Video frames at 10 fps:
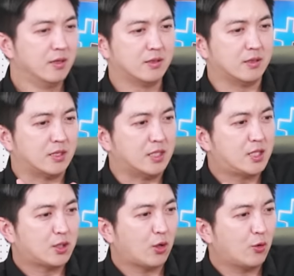그
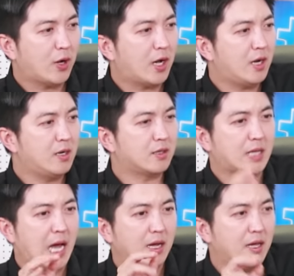디지털화할
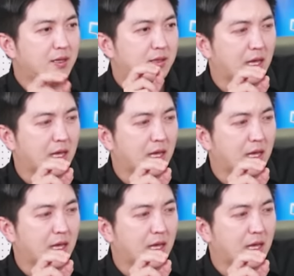타깃